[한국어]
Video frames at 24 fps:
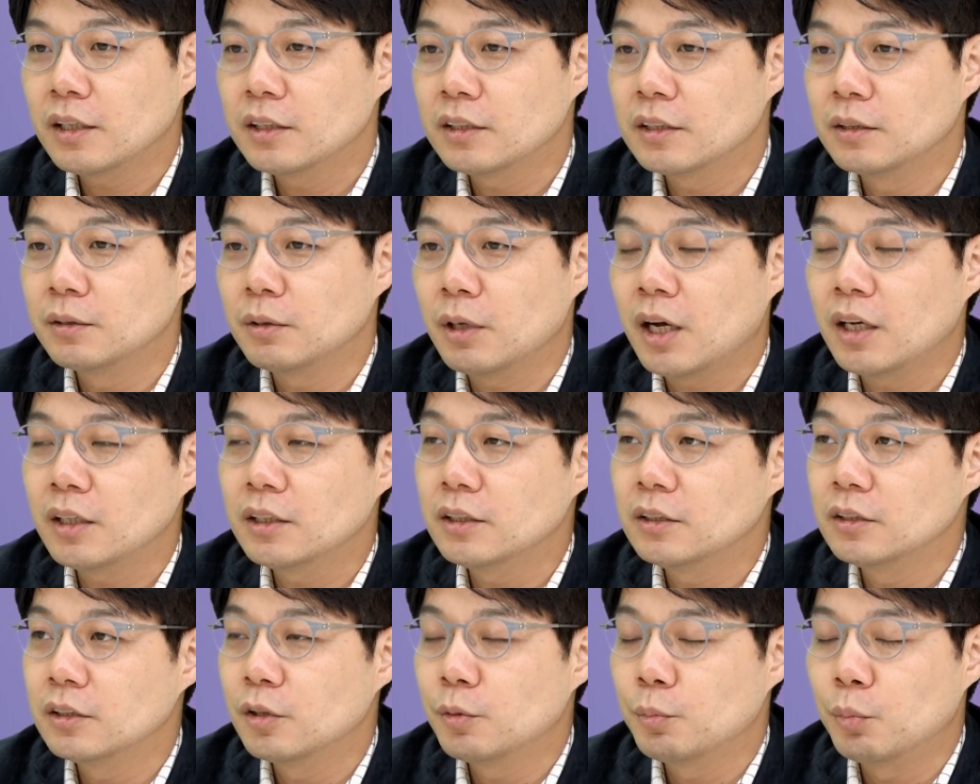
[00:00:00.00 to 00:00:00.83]
하시,
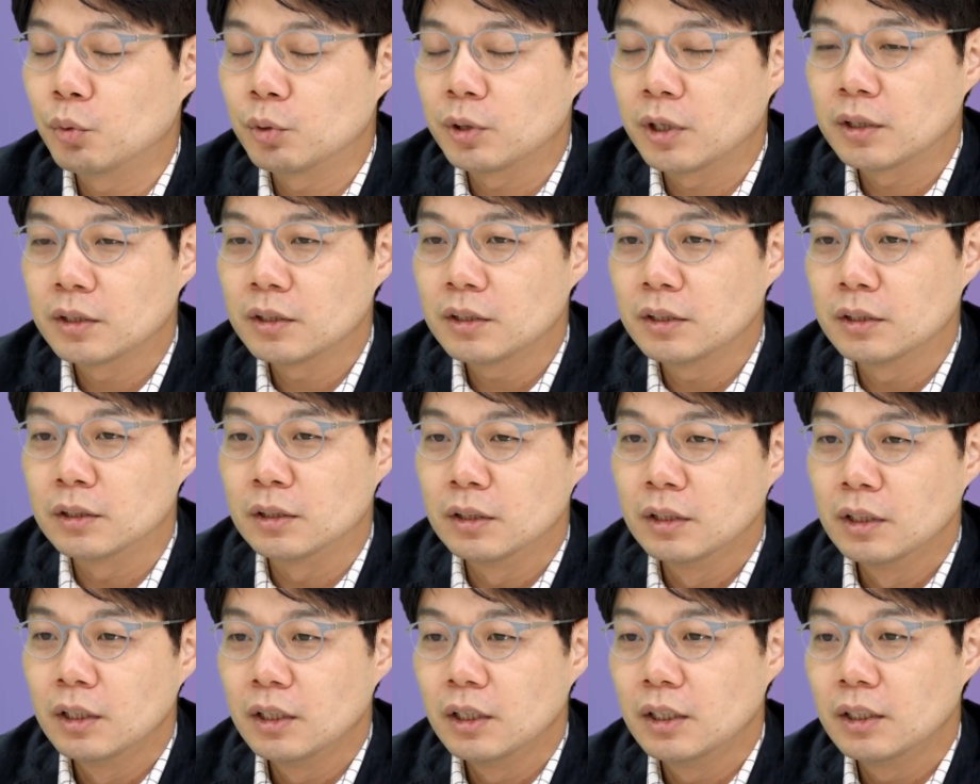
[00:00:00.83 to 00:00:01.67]
하시는 것보다는
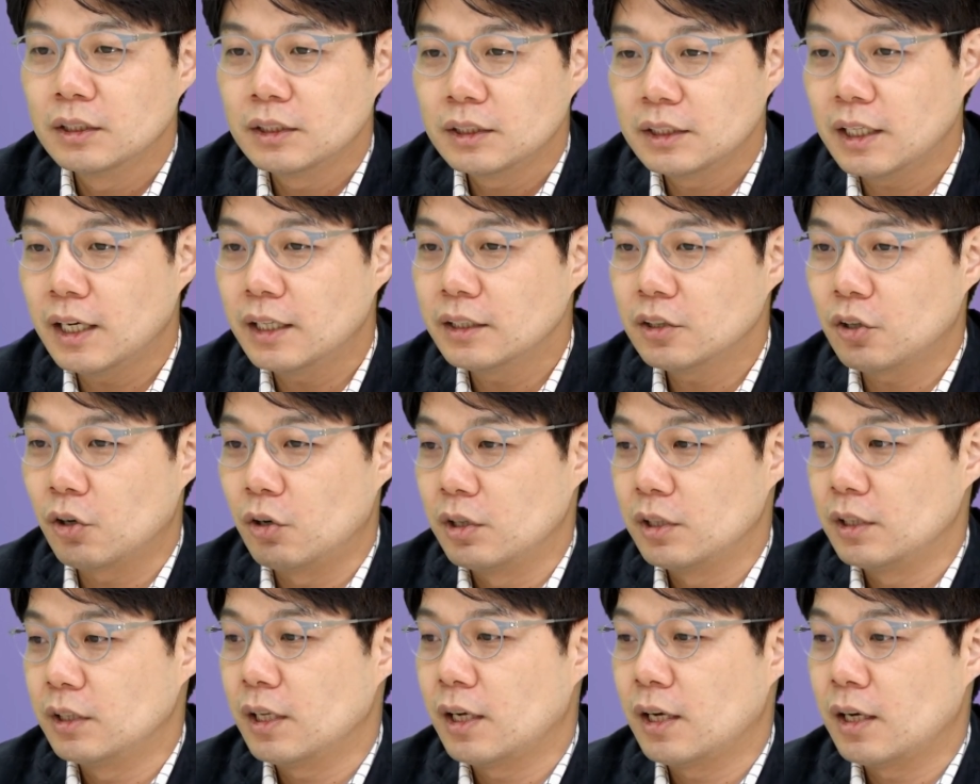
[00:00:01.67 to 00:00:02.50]
시간이
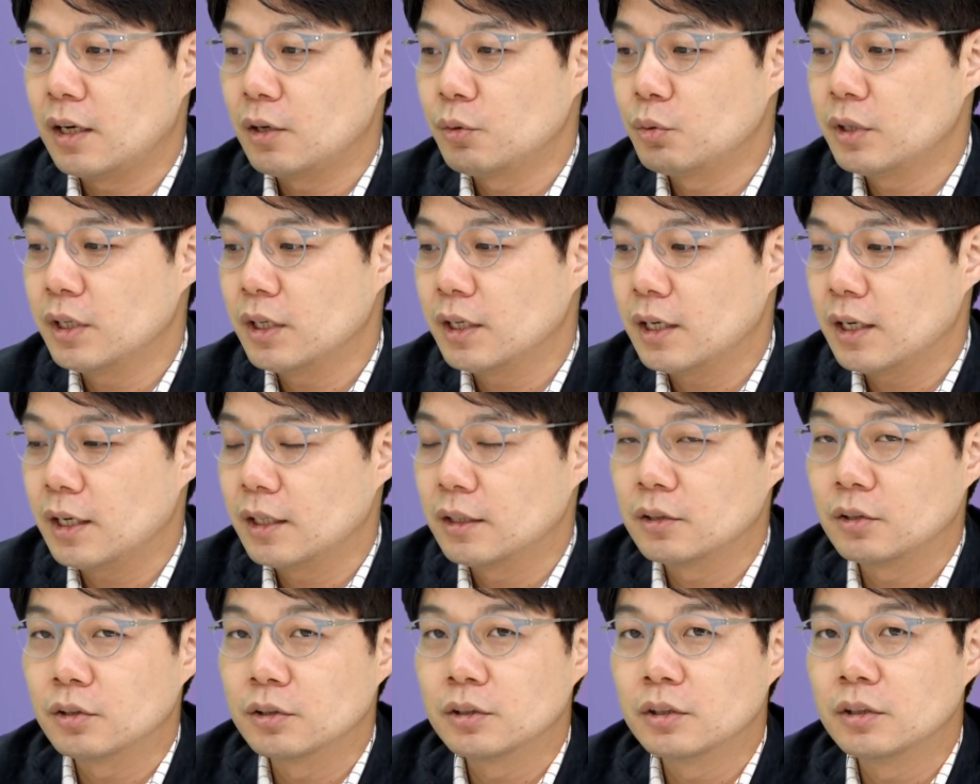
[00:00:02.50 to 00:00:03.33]
걸린다라고
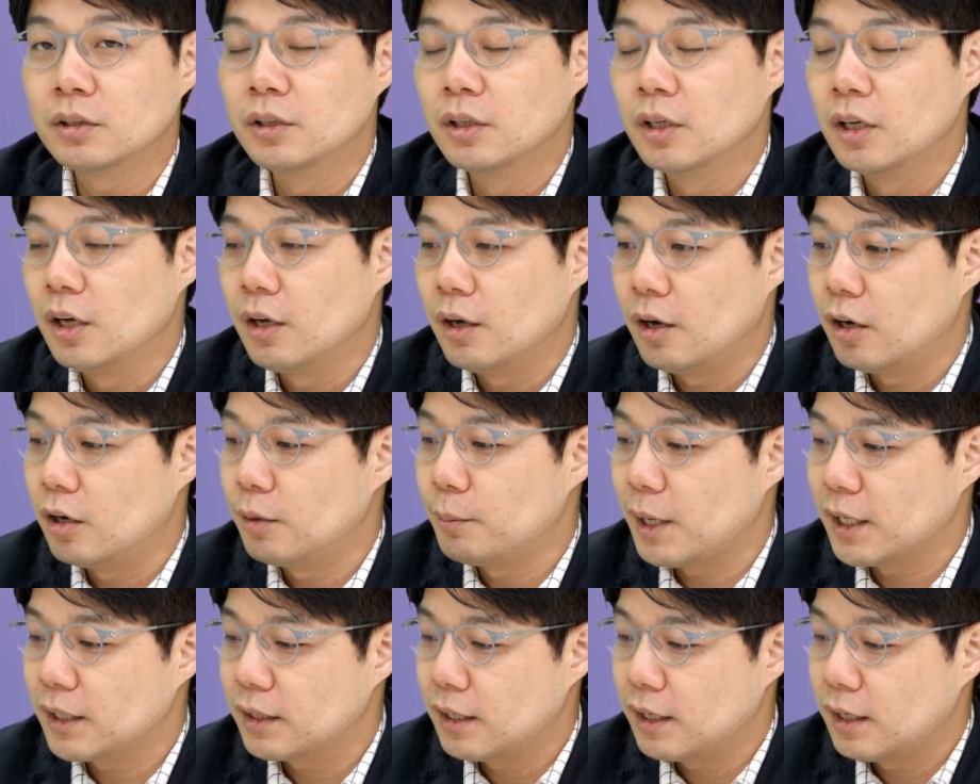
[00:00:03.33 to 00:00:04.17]
생각하는 것이 어,
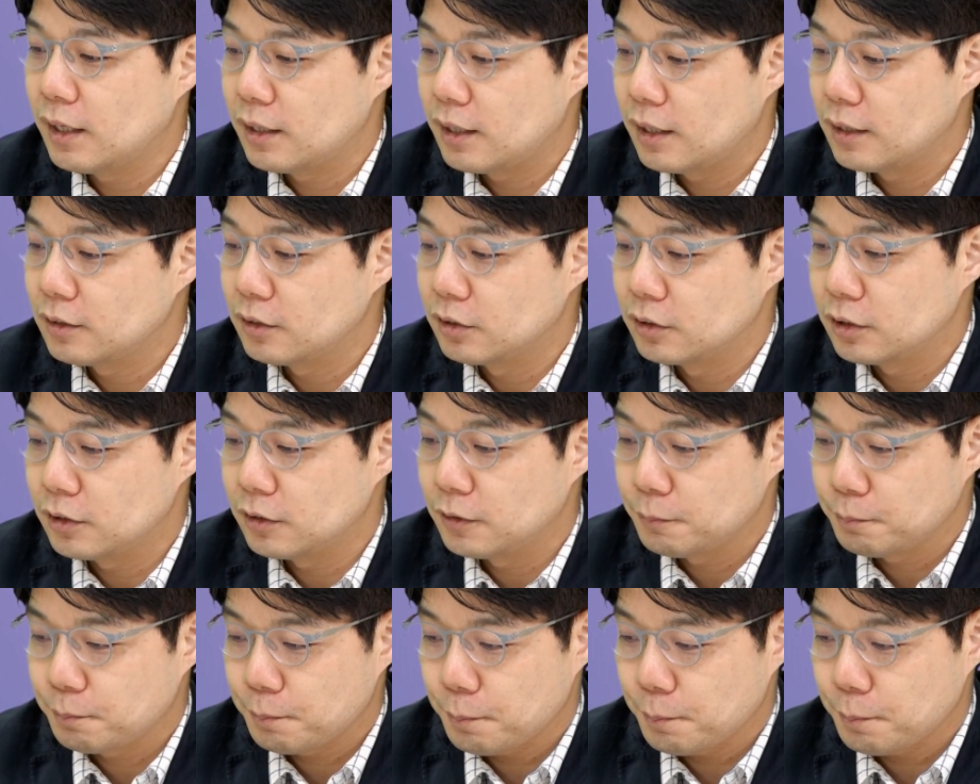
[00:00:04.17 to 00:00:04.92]
맞다라는 거죠.